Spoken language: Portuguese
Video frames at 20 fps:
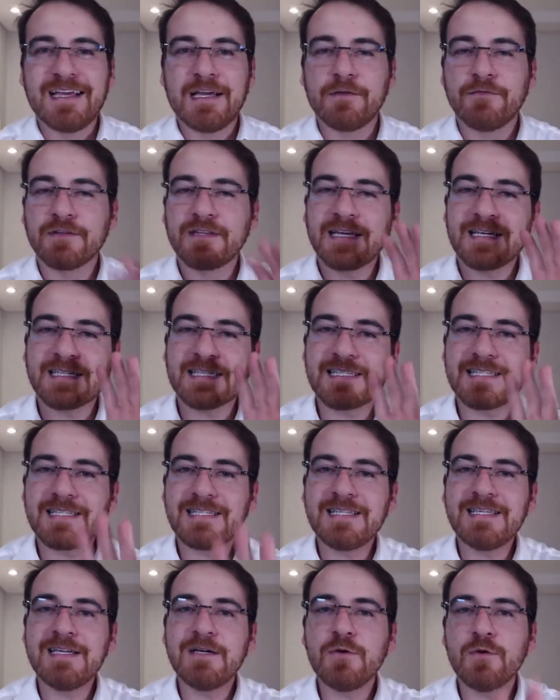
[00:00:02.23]
Eu vou dar
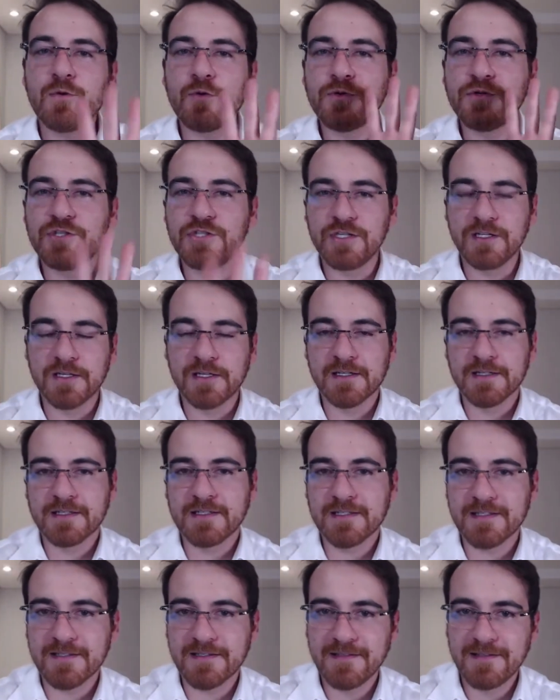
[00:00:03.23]
cinco
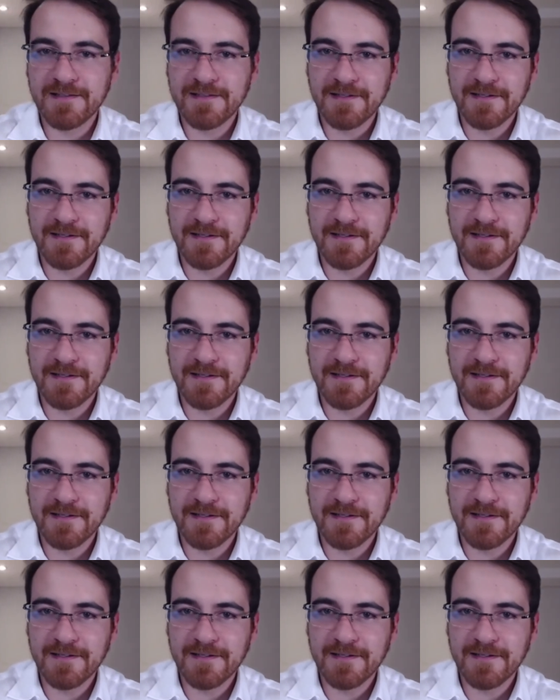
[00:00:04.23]
dicas